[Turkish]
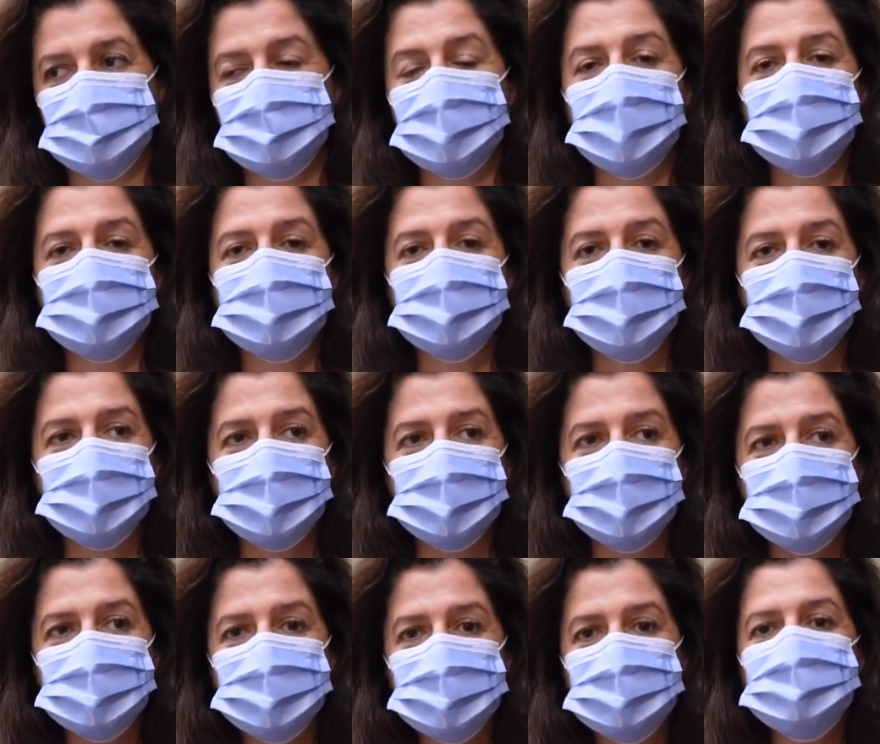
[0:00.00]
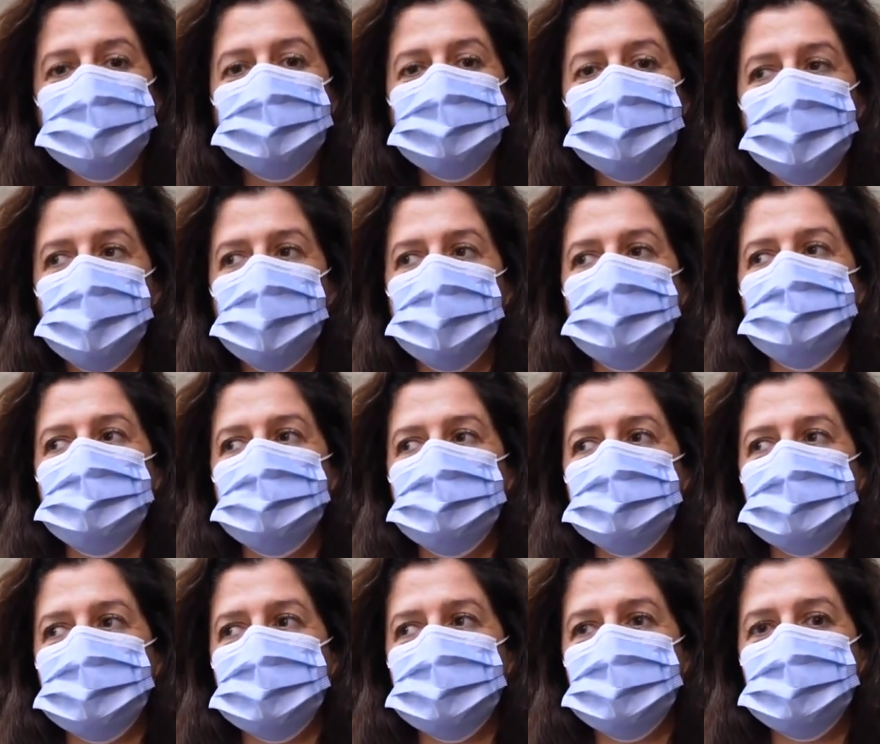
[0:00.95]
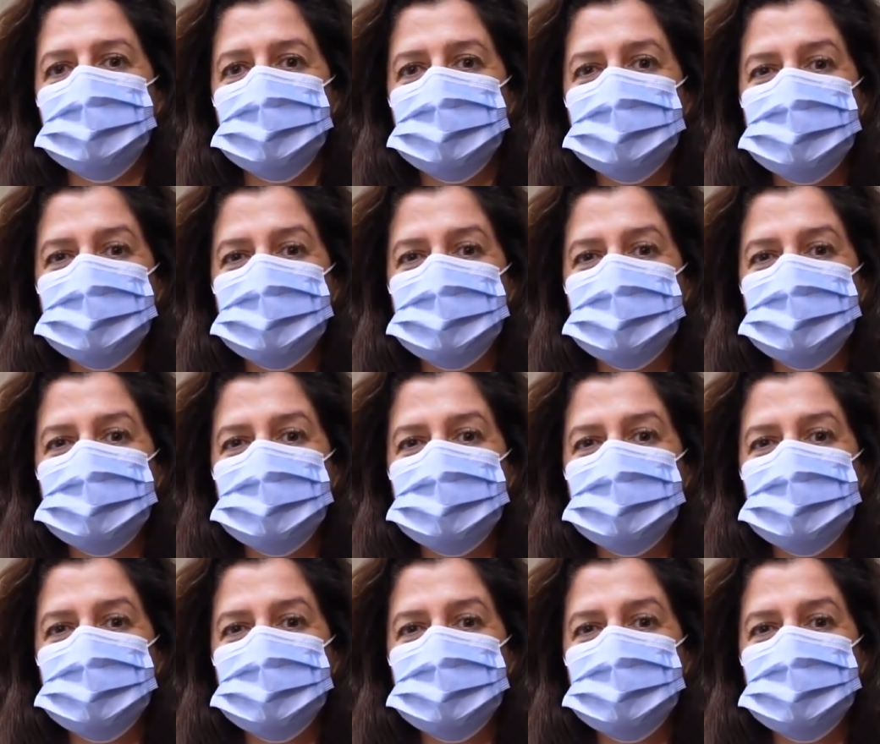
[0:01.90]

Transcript: Yani yanında olduklarını